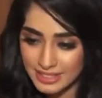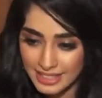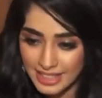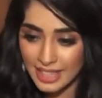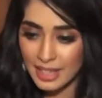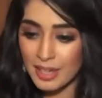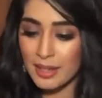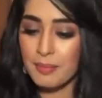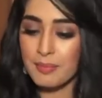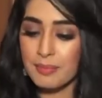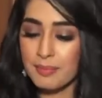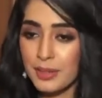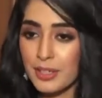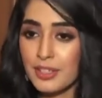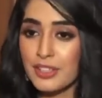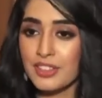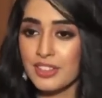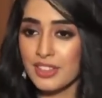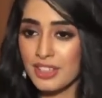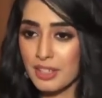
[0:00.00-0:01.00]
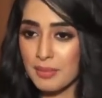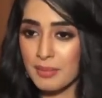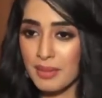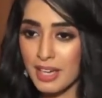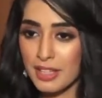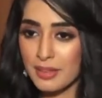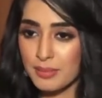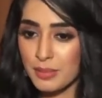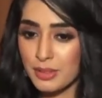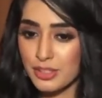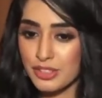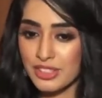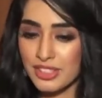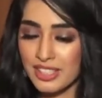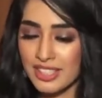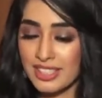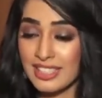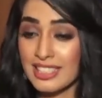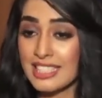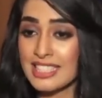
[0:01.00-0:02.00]
ये पर्टिकुलर बात
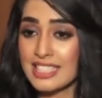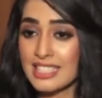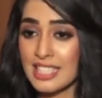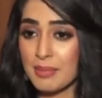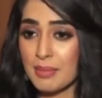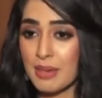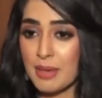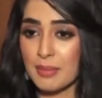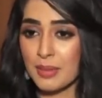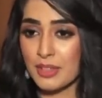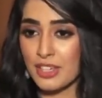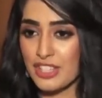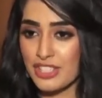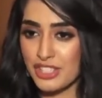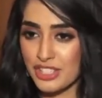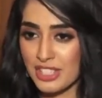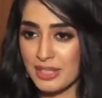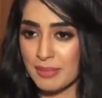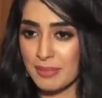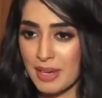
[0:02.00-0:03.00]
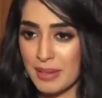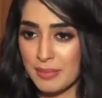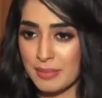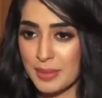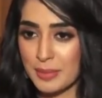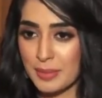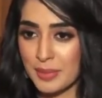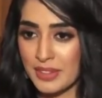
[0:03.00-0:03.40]
मुझे अलीजिया मैम और अंजलि मैम ने